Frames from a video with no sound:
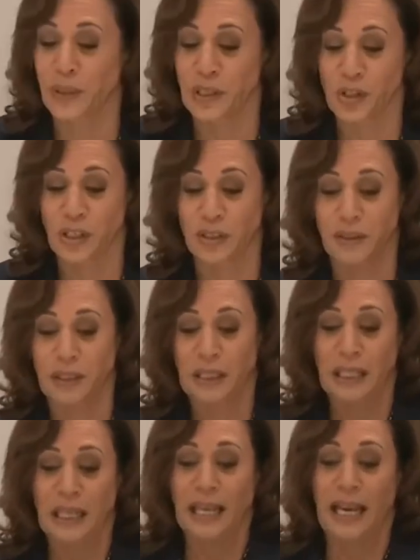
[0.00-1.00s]
ngoài vấn đề Đài
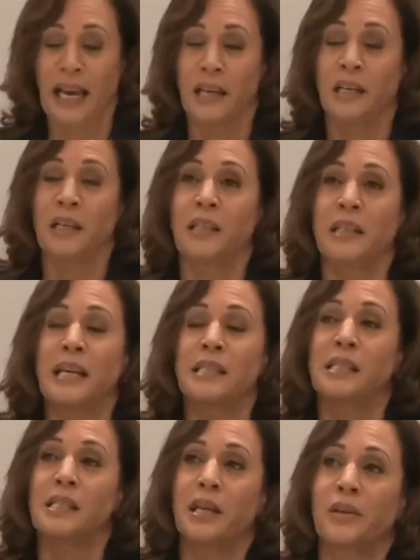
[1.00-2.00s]
Loan vấn đề Biển Đông
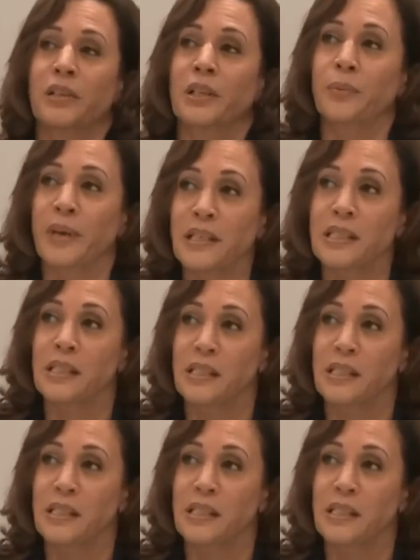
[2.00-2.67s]
ông cũng nêu vấn đề